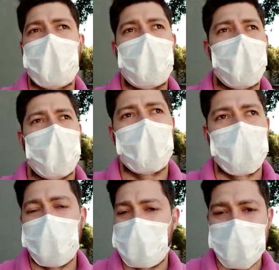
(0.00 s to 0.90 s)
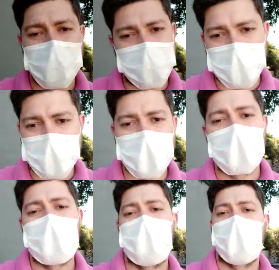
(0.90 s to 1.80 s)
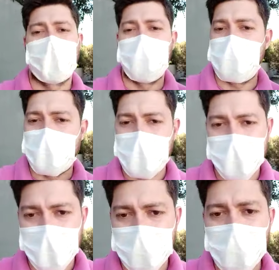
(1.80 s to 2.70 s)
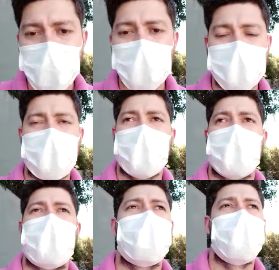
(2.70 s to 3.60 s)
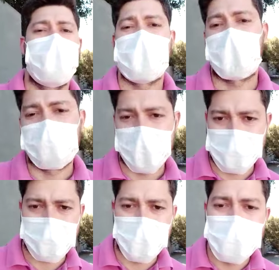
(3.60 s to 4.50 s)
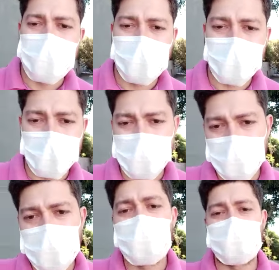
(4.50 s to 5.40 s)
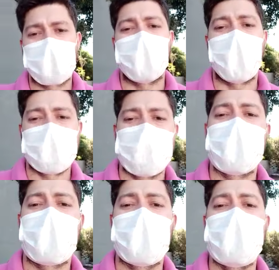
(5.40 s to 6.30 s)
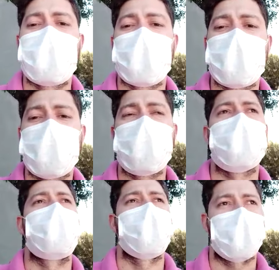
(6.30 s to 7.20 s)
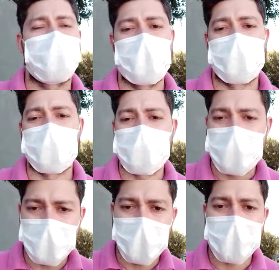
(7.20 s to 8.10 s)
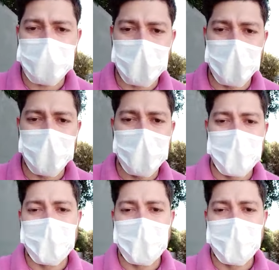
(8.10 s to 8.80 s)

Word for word: com medir pressão, medir temperatura, medir saturação de todos os funcionários e também de todos os moradores, todos os idosos aqui